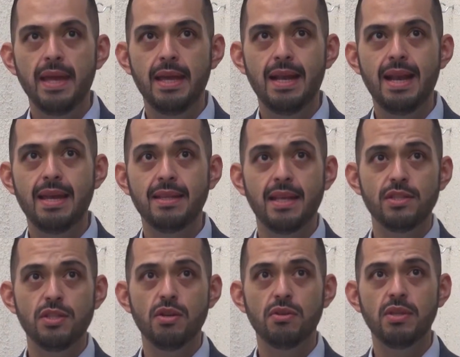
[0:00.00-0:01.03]
Eh, la
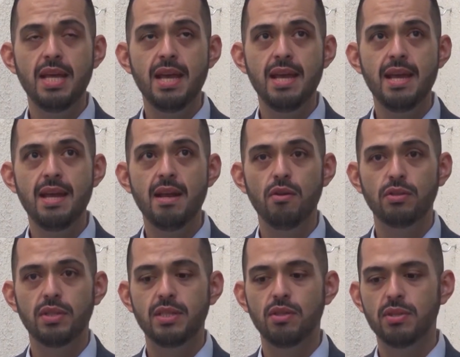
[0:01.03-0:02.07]
intención de
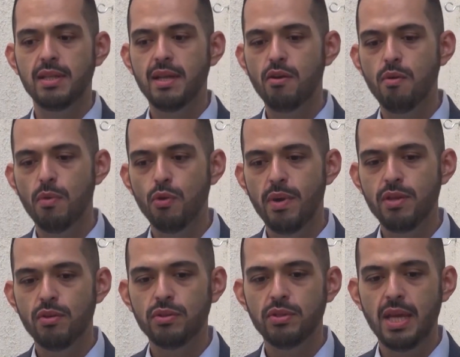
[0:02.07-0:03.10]
los que se ostentan como
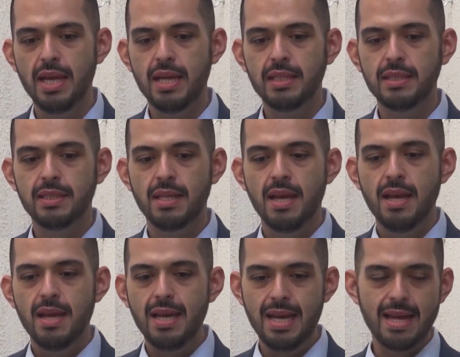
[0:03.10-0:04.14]
dueños es
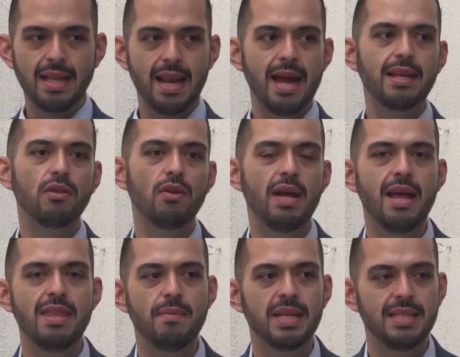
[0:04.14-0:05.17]
ir a talar toda
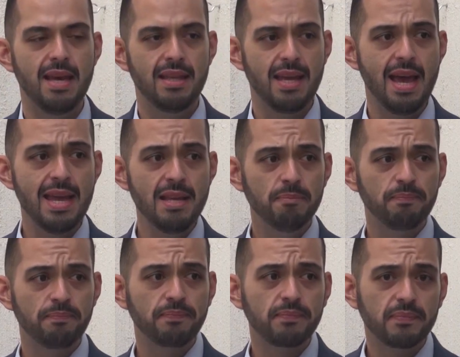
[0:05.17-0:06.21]
la diversidad que hay.
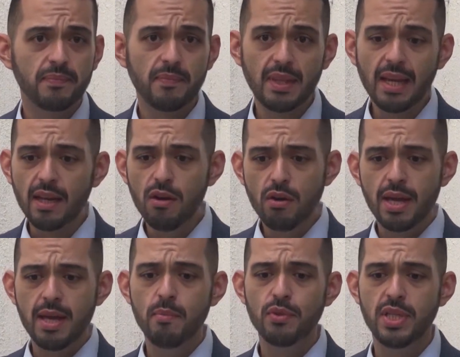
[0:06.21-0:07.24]
Lo
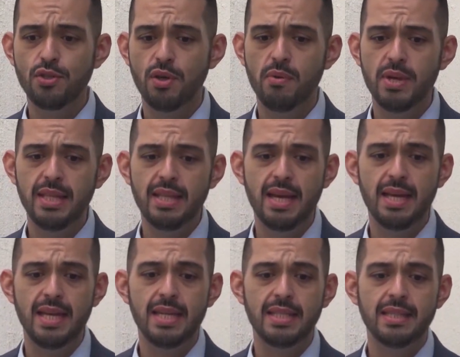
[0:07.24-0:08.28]
que hemos hecho ahorita
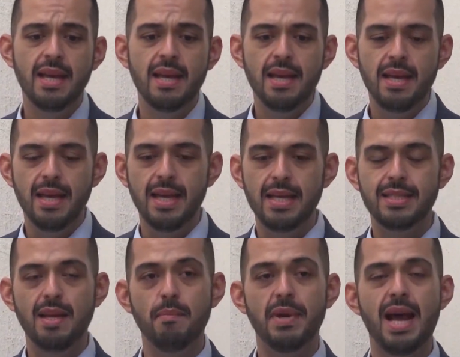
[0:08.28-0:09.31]
es eh,
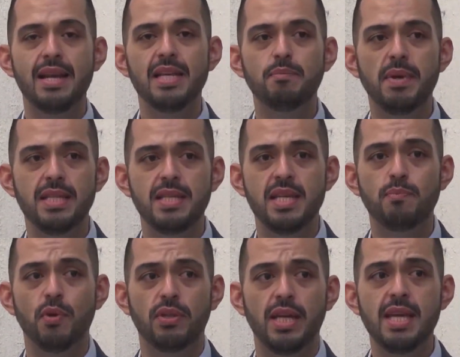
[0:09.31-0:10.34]
sembrar especies
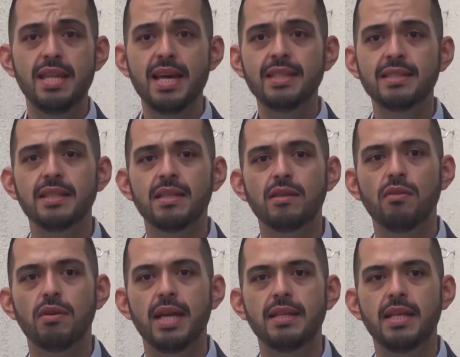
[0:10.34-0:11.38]
protegidas
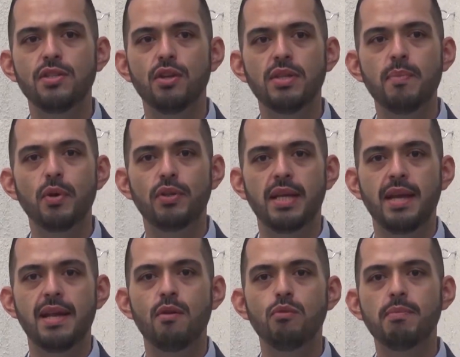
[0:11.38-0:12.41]
con la intención de
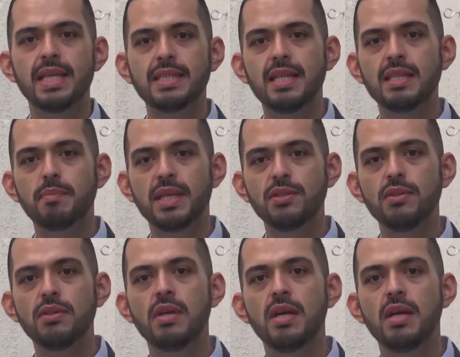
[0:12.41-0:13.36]
proteger aún más el espacio.